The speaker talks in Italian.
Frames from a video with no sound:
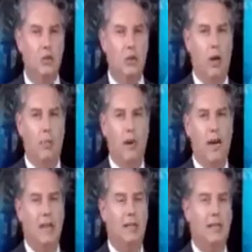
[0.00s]
sono la
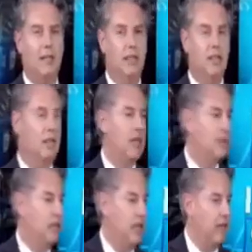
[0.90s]
parte di
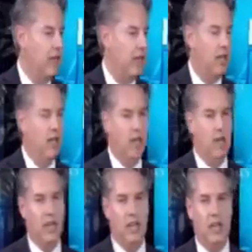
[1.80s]
Trastevere
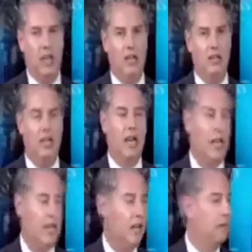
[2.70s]
e eh,
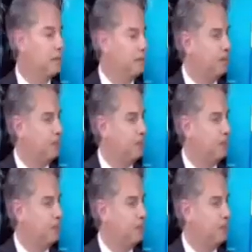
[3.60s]
Salaria.